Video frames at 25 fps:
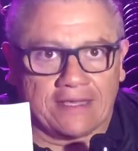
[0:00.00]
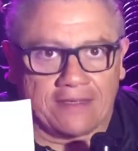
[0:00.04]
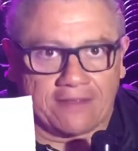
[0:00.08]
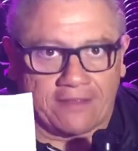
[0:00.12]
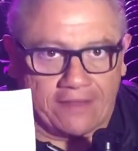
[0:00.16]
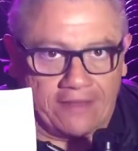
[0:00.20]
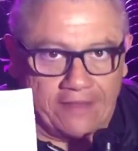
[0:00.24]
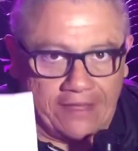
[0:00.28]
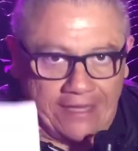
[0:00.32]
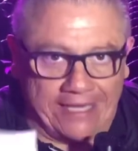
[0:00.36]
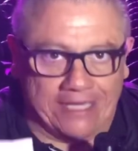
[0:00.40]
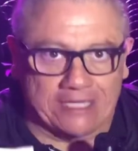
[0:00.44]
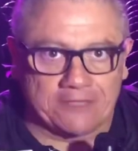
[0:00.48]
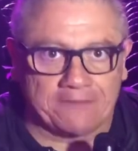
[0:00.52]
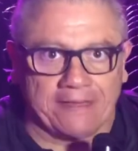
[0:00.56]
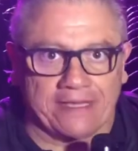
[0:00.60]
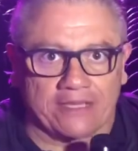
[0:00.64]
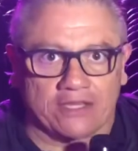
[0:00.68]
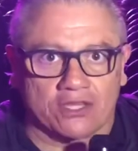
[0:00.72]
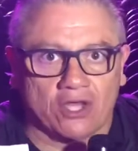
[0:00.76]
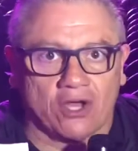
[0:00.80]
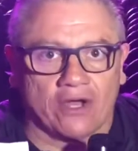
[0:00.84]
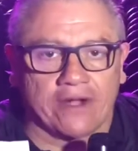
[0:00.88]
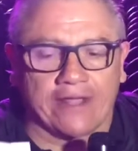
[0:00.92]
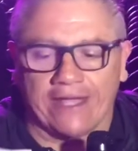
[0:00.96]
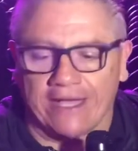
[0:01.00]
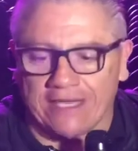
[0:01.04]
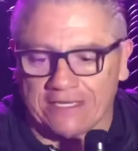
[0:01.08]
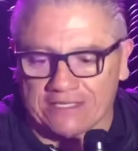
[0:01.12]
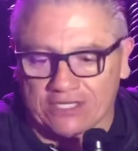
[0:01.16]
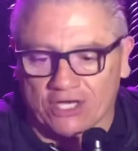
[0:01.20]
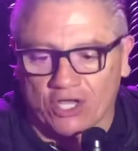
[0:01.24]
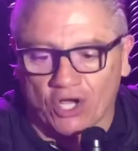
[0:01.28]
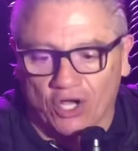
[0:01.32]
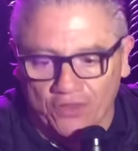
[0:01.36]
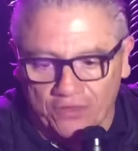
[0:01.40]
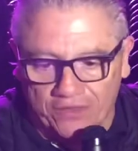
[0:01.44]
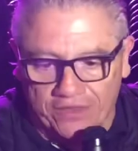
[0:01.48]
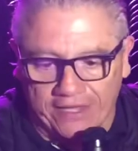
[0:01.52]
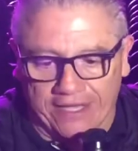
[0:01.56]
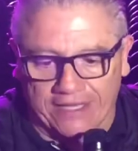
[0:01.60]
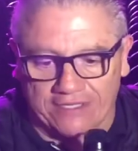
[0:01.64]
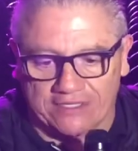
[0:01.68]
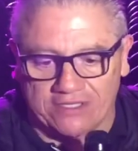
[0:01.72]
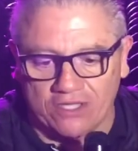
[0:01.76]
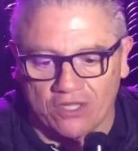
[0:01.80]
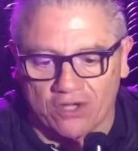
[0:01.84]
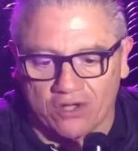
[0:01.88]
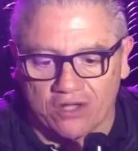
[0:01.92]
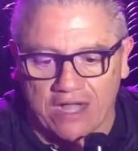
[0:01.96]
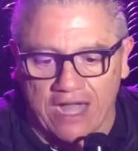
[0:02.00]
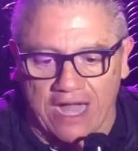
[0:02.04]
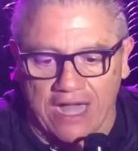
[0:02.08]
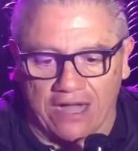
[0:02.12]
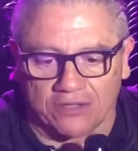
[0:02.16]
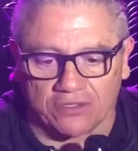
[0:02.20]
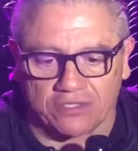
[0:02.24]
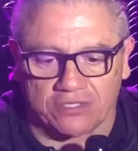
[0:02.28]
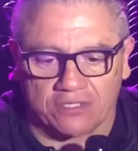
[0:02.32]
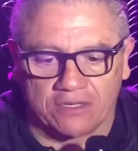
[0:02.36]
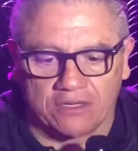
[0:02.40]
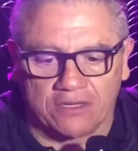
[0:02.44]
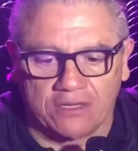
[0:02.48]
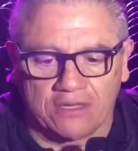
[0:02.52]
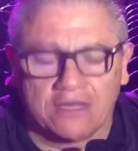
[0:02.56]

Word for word: 10 victorias con 10 knockouts.